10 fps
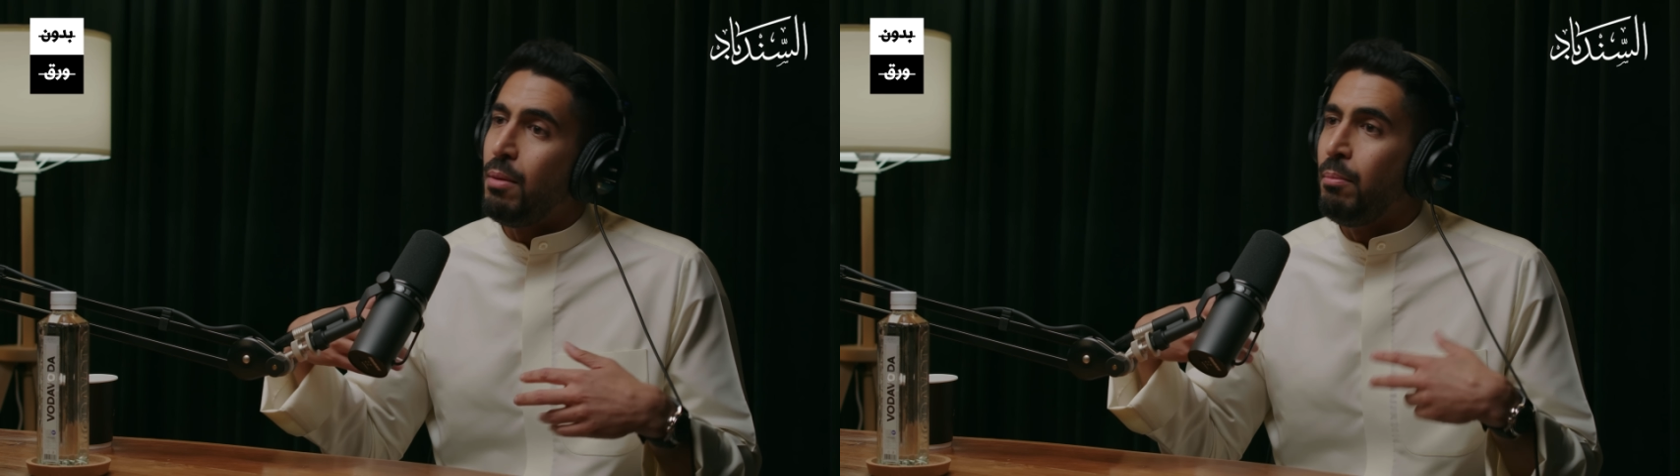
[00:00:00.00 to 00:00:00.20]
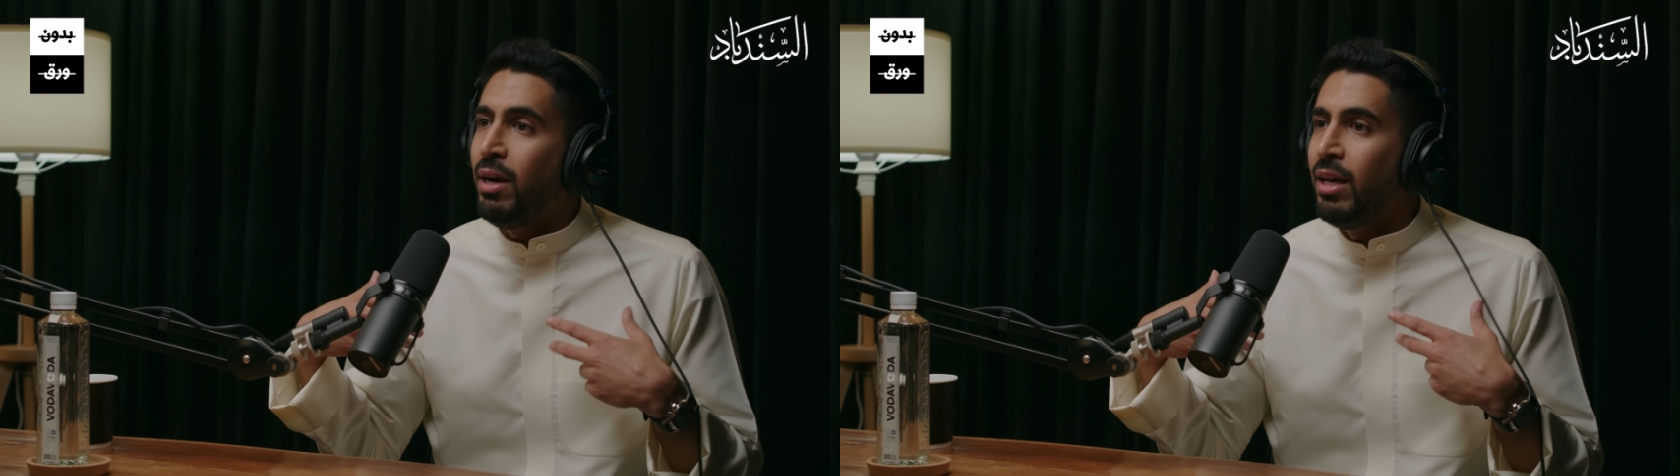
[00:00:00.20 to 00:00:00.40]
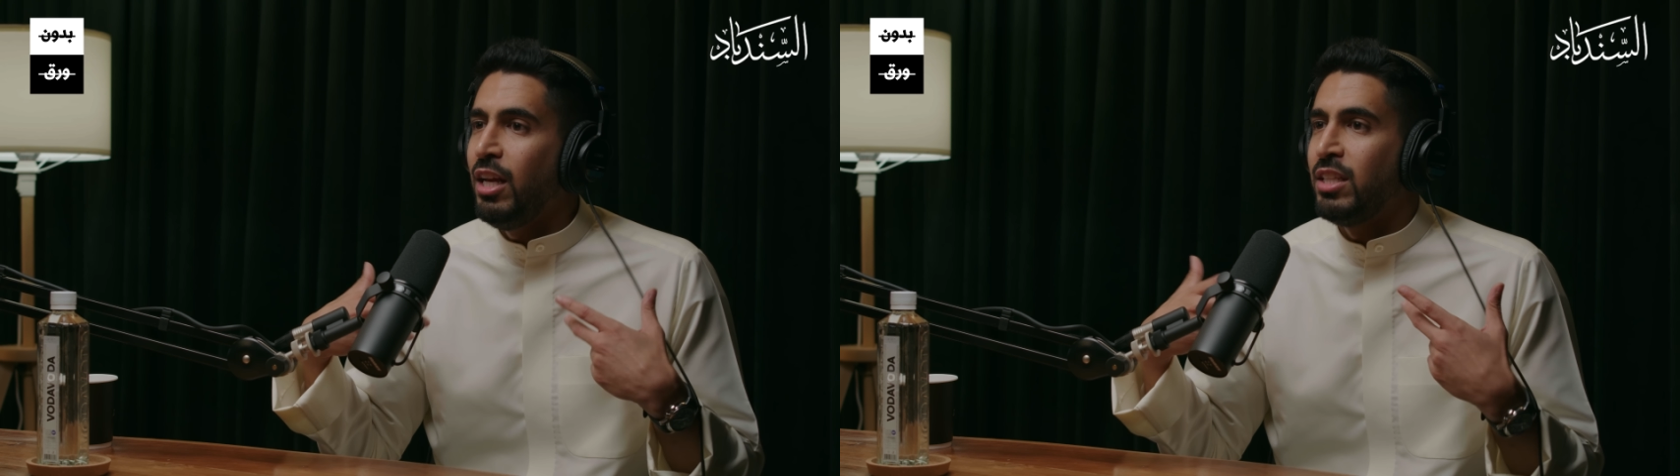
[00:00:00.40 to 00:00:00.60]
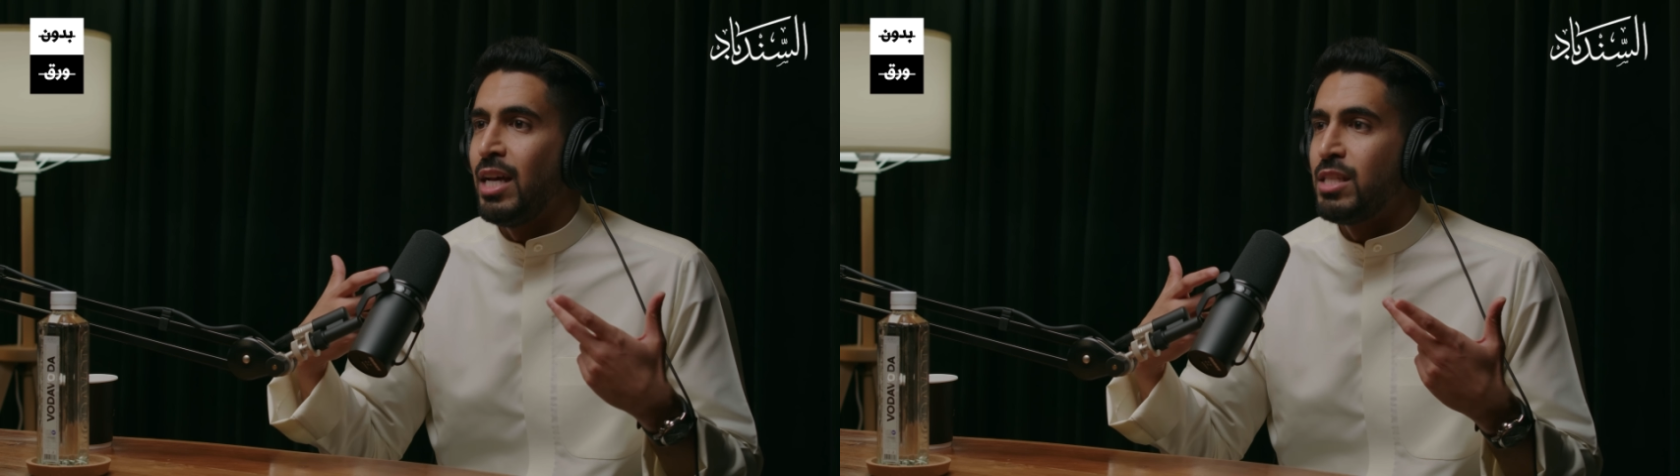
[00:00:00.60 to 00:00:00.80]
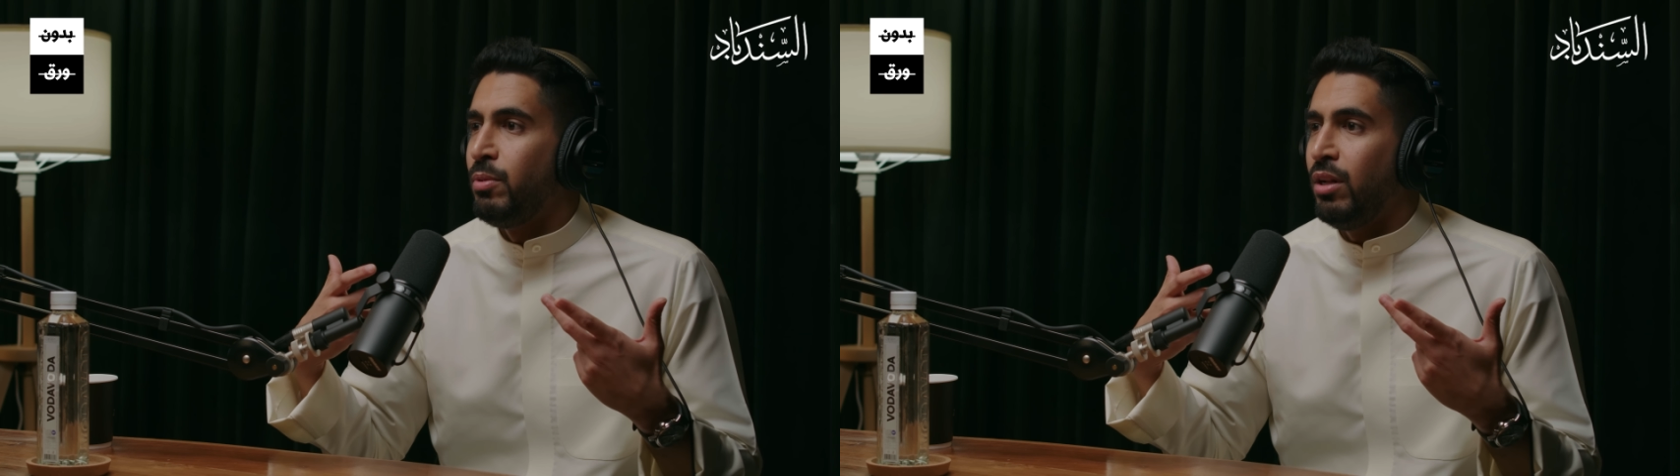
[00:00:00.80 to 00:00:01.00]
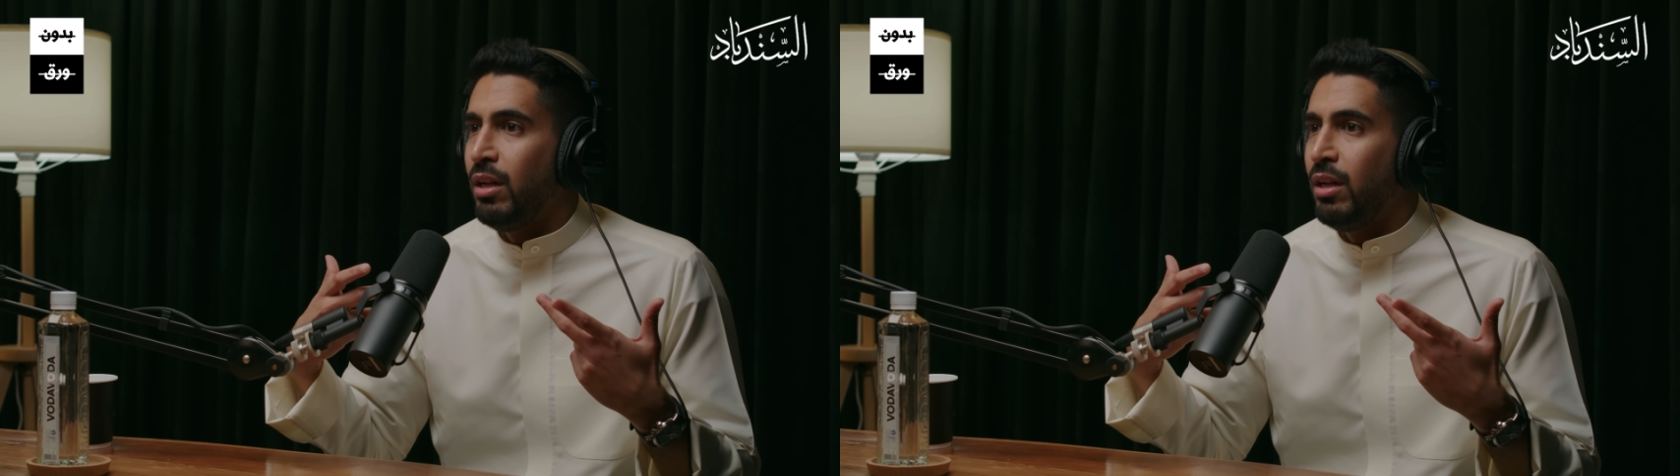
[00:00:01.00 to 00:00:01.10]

مع الاحساس